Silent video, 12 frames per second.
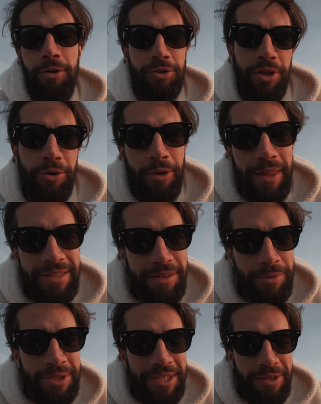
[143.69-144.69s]
¿Os acordáis
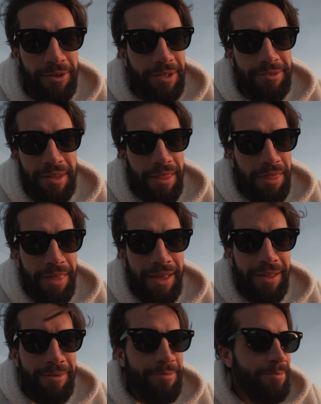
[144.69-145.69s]
de vuestra adolescencia?